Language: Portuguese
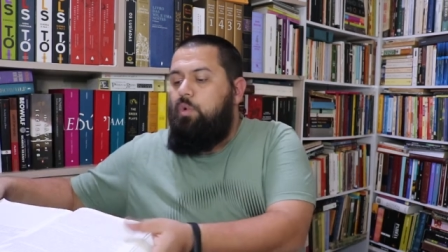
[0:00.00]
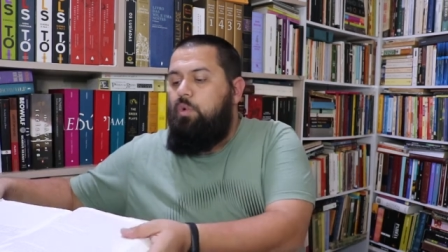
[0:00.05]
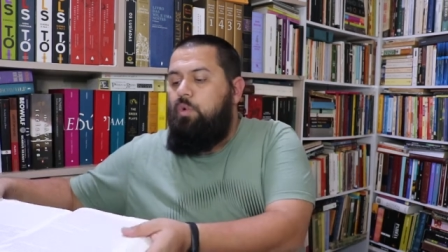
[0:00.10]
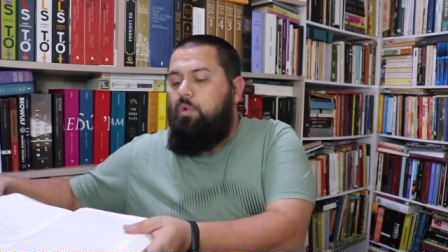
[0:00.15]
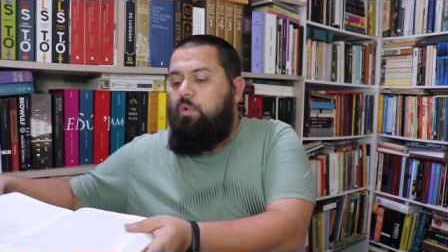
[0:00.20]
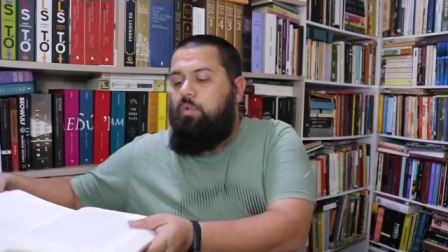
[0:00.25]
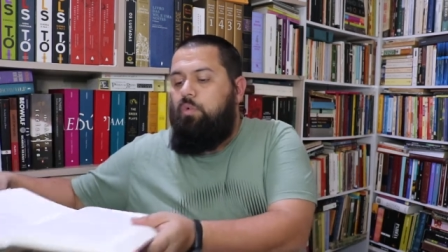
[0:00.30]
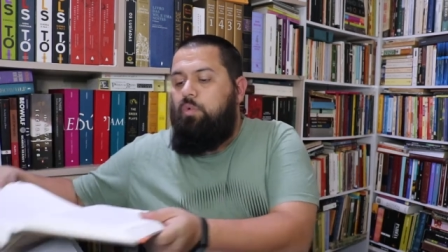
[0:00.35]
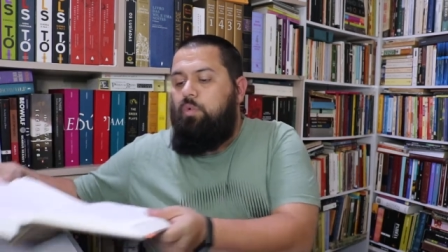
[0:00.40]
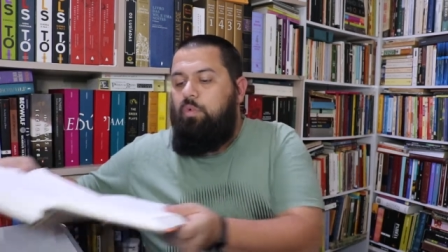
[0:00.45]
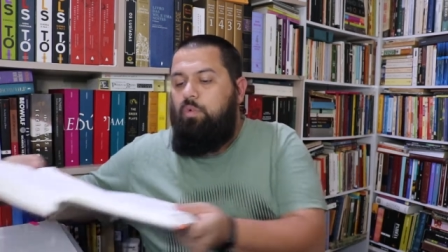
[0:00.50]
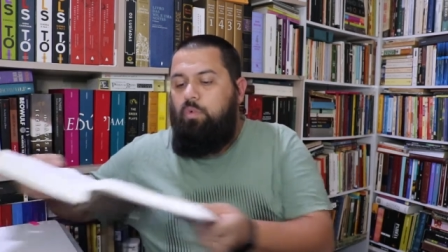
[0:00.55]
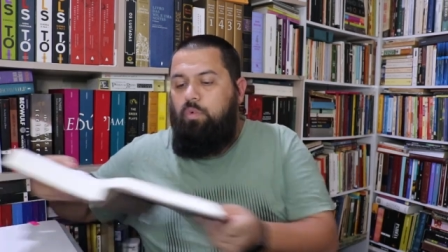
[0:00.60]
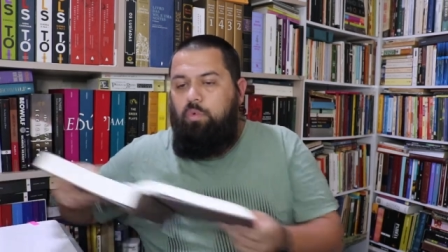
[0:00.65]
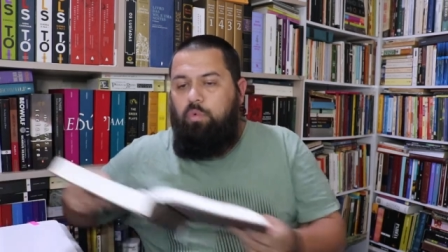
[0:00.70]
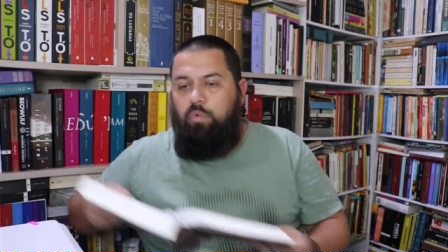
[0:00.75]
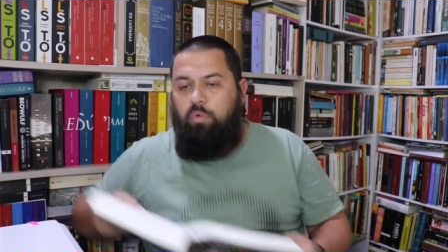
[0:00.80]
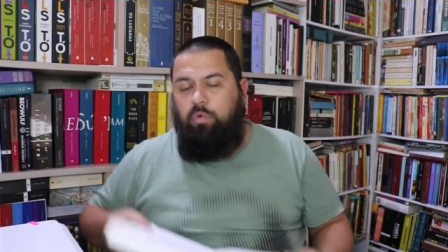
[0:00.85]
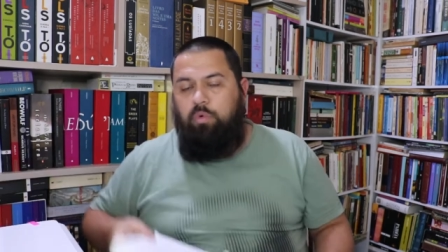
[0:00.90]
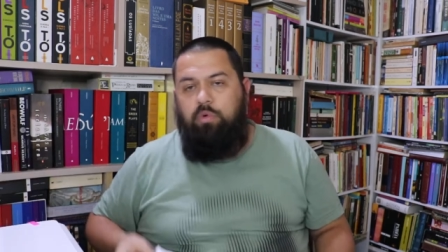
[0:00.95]
com
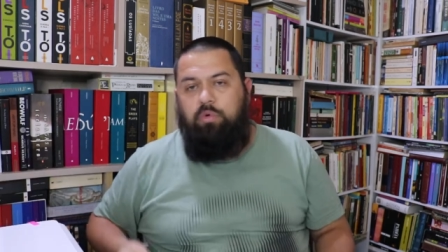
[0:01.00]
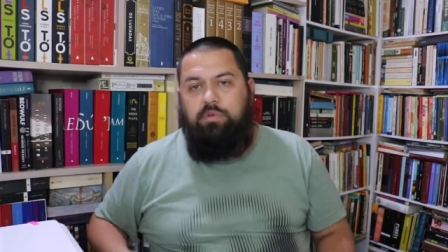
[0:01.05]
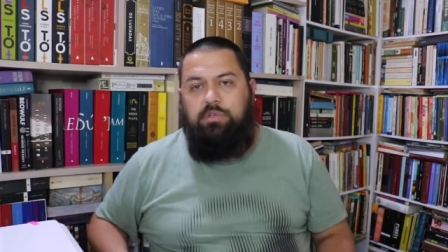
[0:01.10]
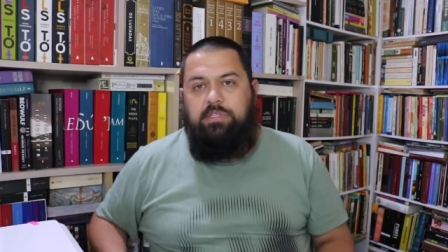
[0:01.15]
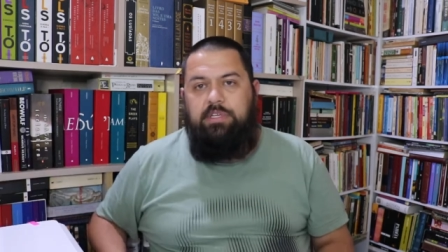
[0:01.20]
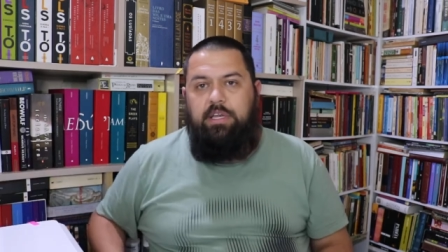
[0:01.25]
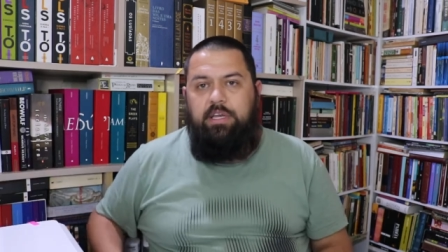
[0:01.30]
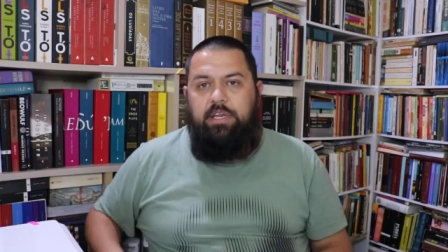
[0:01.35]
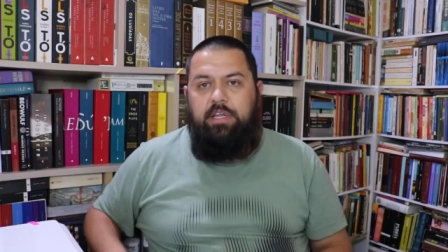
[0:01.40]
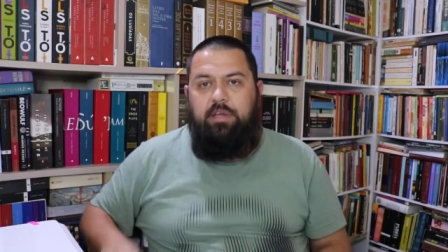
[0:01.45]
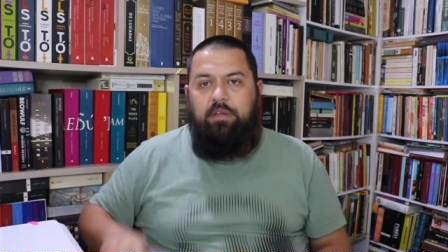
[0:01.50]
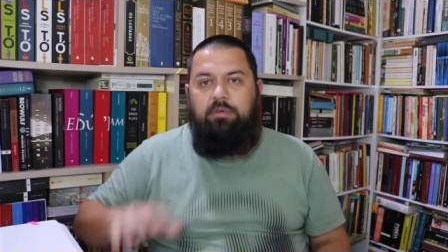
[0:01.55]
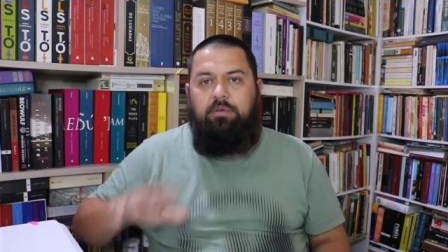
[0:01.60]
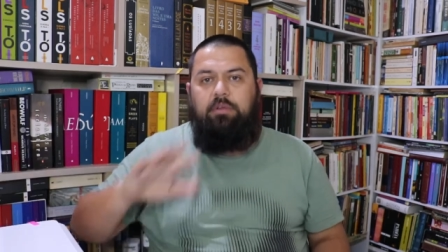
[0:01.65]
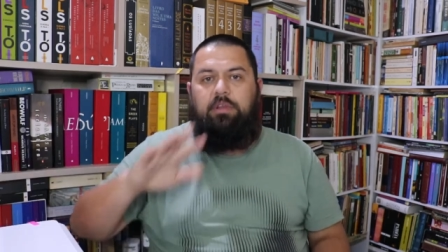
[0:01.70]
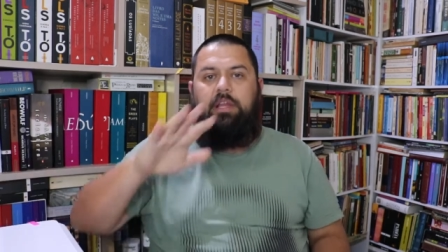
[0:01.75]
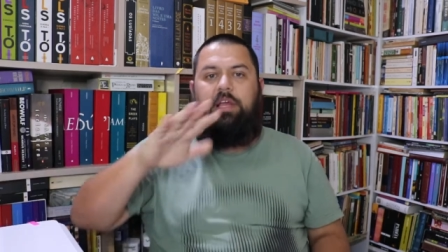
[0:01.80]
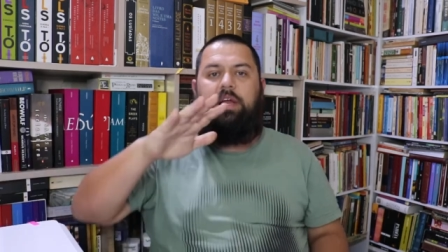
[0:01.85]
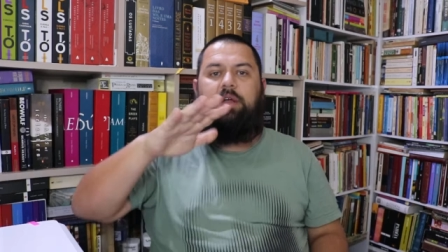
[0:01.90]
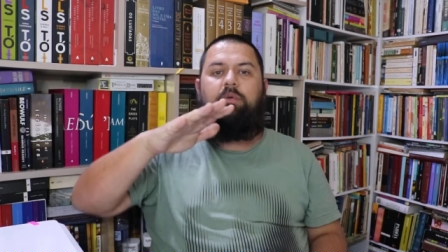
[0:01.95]
o conselheiro
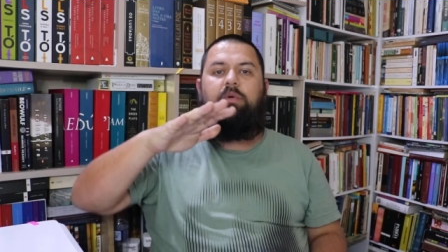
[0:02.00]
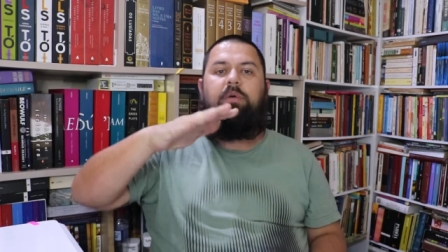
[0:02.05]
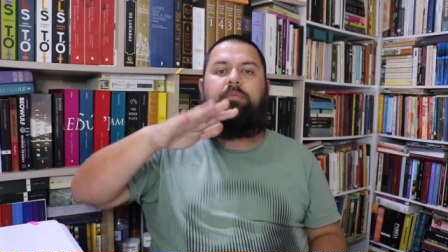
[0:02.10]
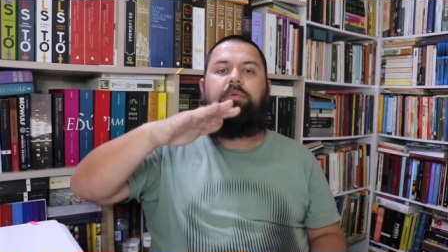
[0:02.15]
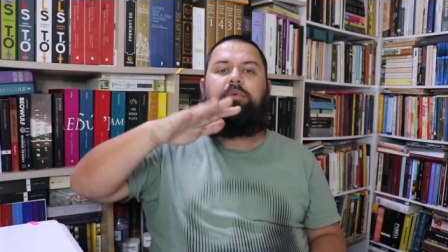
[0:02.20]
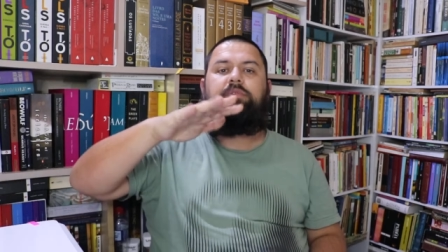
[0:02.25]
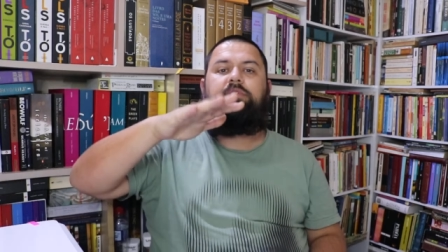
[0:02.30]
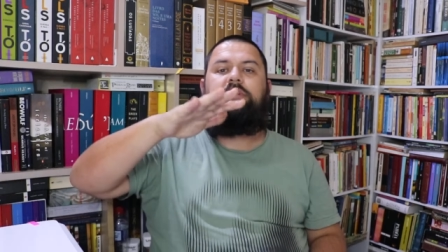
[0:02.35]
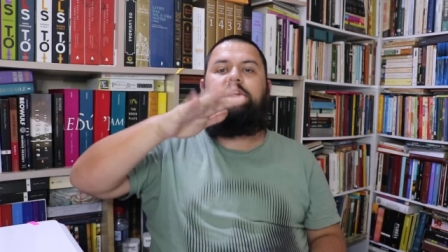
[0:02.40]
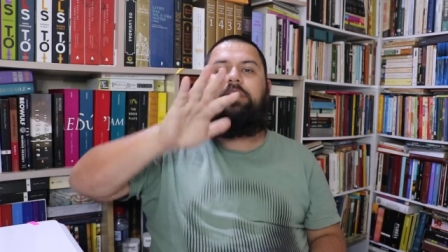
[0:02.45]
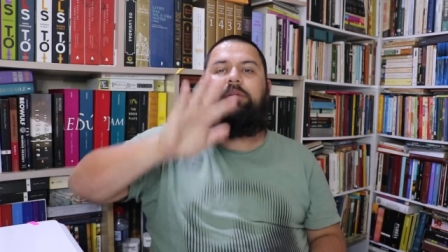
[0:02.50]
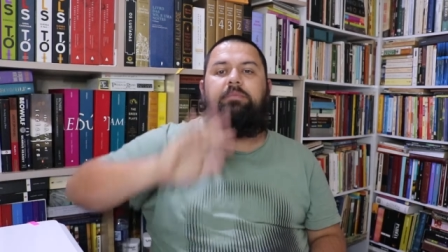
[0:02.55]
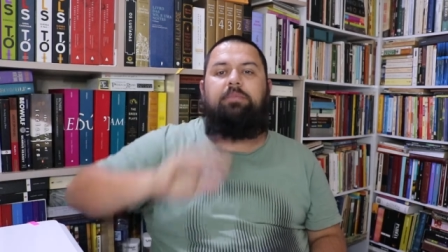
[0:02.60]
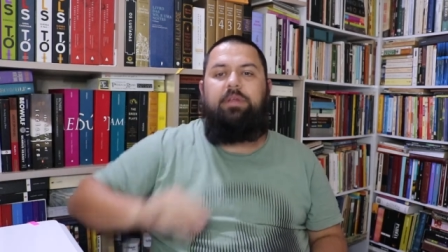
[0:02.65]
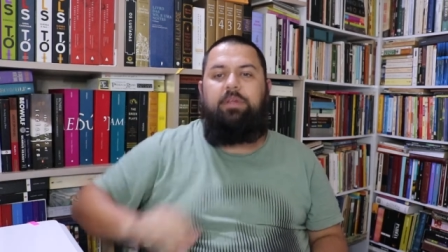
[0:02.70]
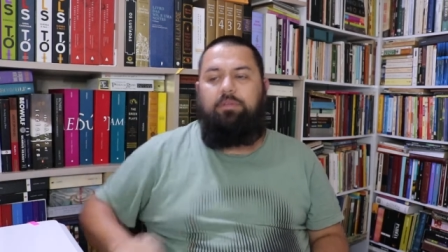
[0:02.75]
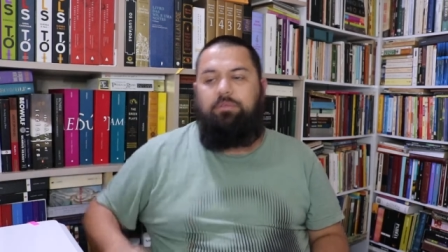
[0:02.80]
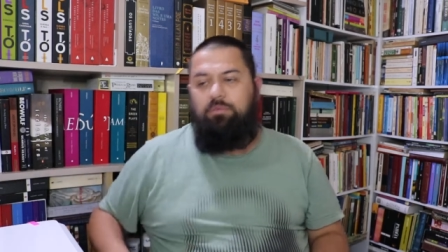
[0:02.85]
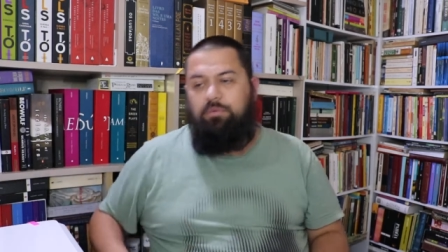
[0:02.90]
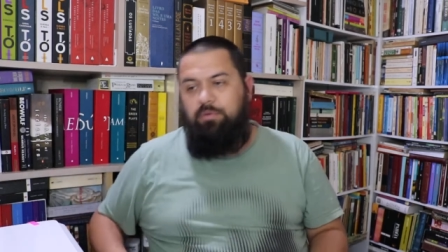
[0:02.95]
lá com a mão
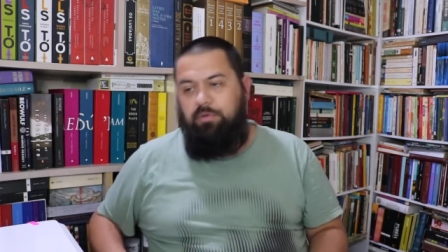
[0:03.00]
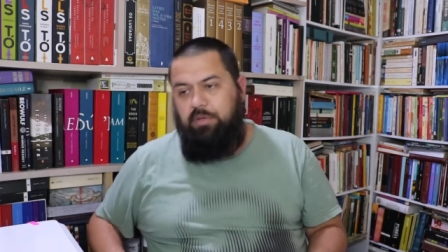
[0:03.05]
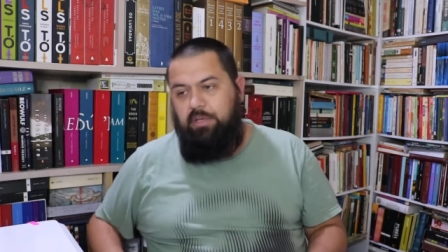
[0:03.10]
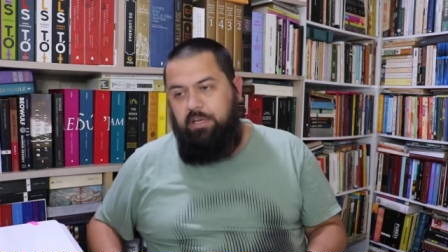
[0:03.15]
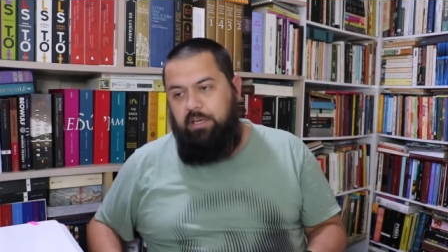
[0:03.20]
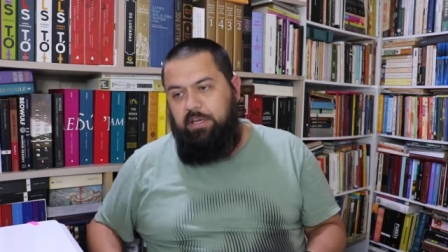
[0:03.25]
tremendo